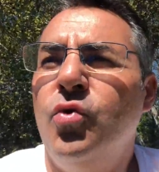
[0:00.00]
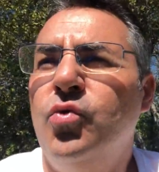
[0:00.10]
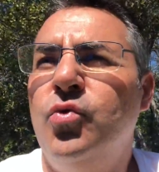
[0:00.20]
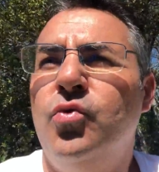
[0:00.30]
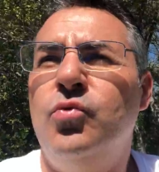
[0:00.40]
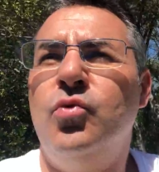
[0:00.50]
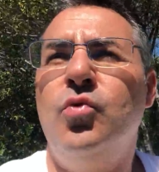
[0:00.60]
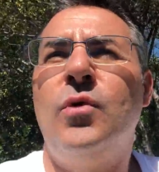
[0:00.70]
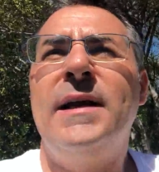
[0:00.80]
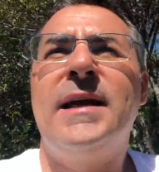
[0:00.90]
un,
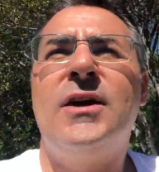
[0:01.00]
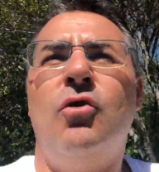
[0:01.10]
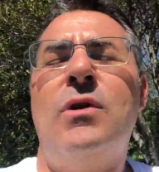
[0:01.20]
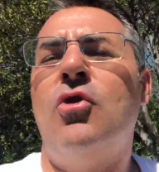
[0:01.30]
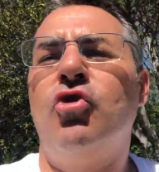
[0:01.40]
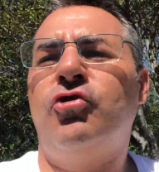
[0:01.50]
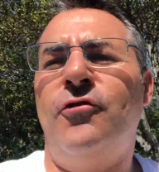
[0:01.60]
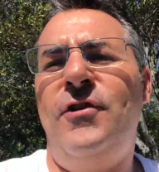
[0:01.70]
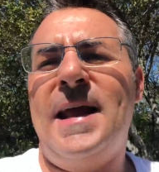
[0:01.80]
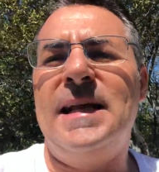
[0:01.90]
un, qualche, una loro
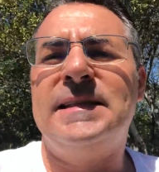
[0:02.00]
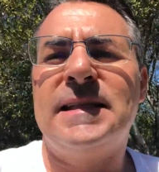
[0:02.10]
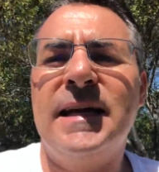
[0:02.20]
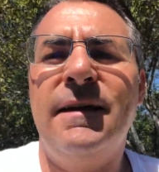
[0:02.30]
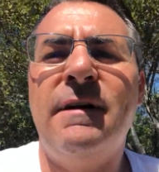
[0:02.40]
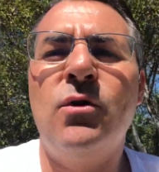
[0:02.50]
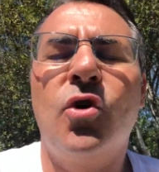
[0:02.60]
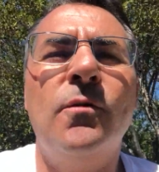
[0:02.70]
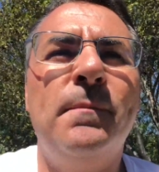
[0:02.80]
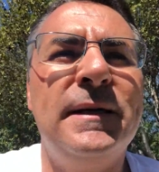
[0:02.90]
sofferenza che vanno a
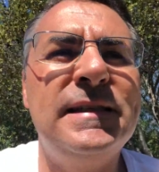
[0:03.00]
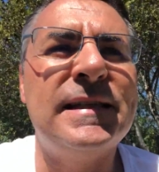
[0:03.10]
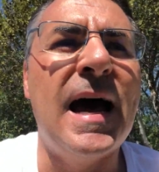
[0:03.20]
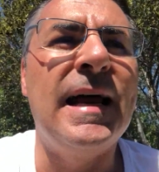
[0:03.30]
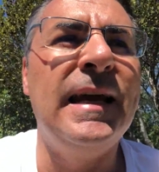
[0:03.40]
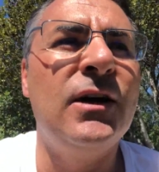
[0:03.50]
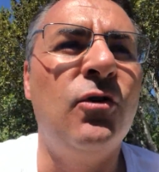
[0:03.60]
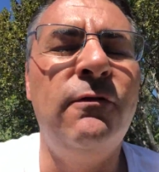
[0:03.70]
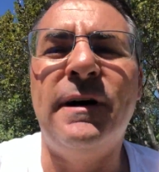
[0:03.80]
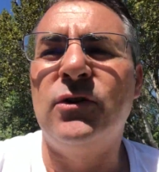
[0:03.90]
compensare
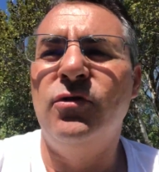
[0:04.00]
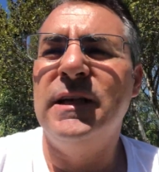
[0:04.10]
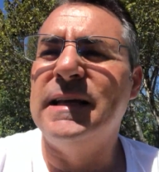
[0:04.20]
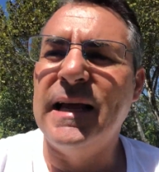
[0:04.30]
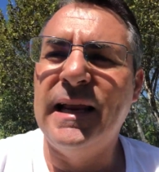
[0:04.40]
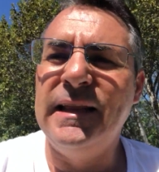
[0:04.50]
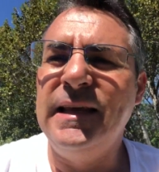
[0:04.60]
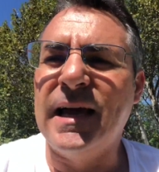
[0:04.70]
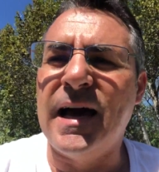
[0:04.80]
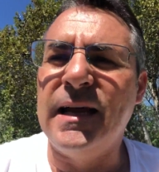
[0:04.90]
col fatto di andare a
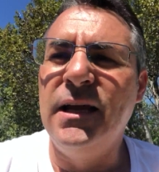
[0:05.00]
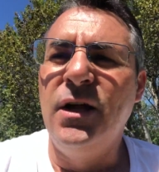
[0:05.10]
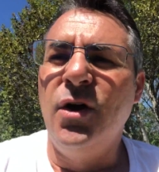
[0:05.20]
criticare